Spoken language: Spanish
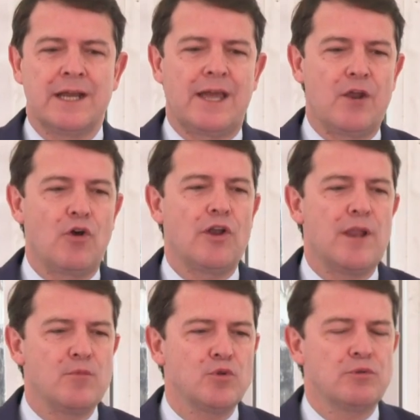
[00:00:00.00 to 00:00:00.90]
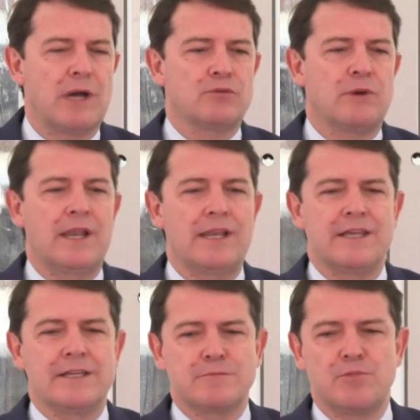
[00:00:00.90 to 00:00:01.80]
creo que en el mundo
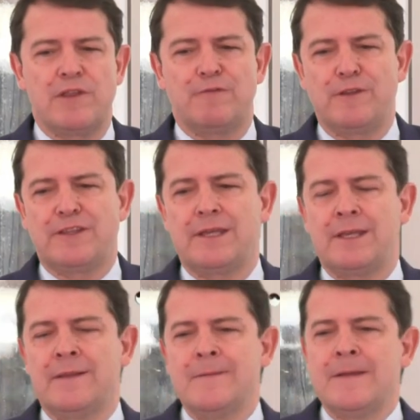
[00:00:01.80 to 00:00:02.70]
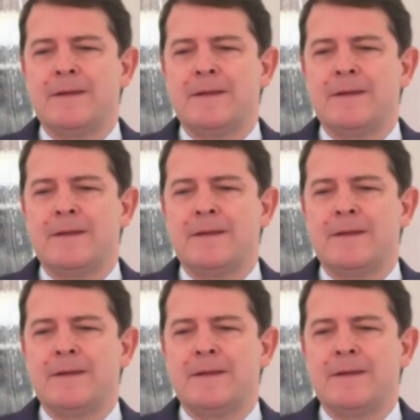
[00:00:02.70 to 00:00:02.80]
actual es muy difícil